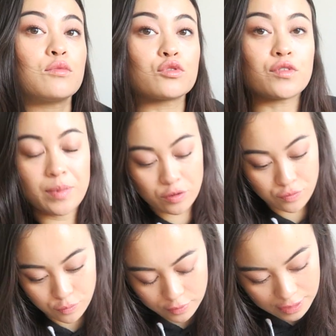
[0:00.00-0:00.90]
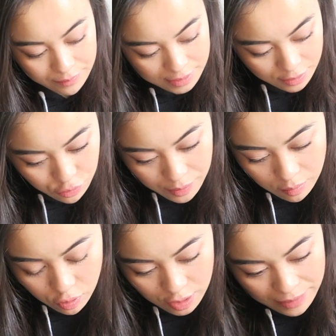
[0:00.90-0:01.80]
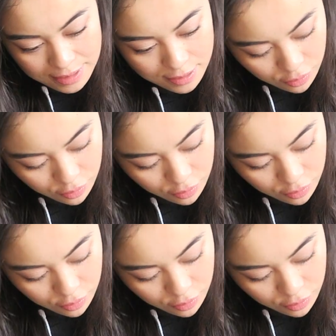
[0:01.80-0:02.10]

Bon, je vais pas tout vous montrer, mais c'est super beau. Je sais pas si